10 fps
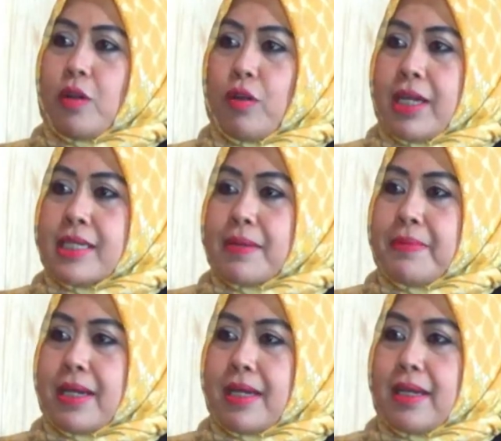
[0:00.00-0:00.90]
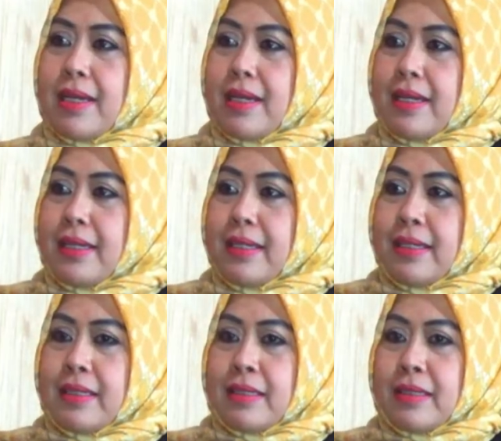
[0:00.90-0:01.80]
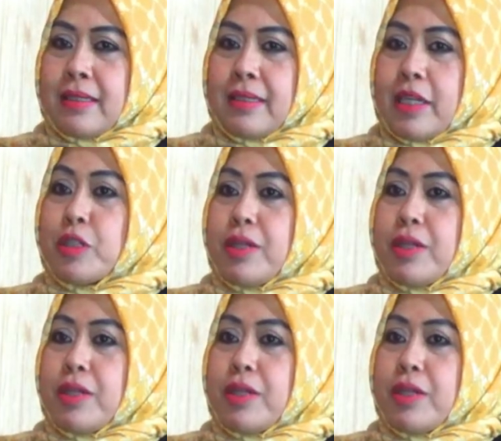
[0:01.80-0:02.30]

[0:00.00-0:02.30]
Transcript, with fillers: dikode sama uh,